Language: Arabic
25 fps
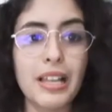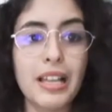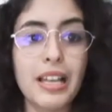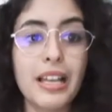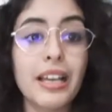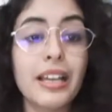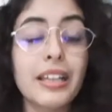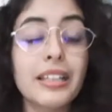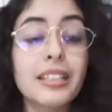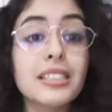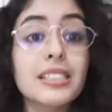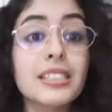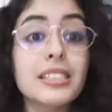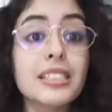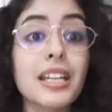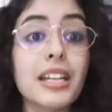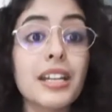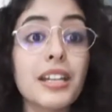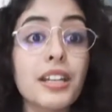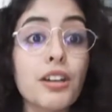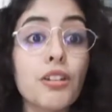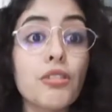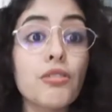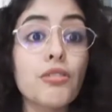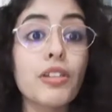يستناو
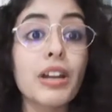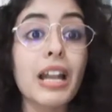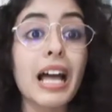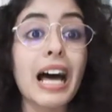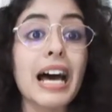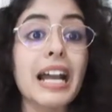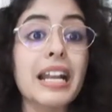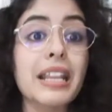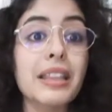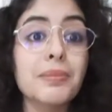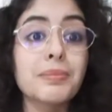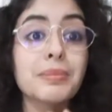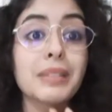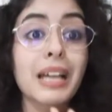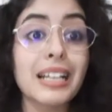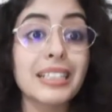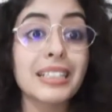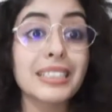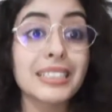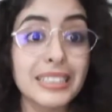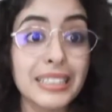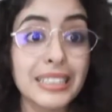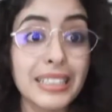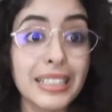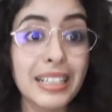في العرض متاع
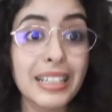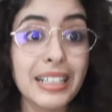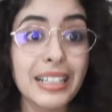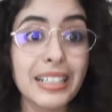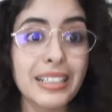السيرك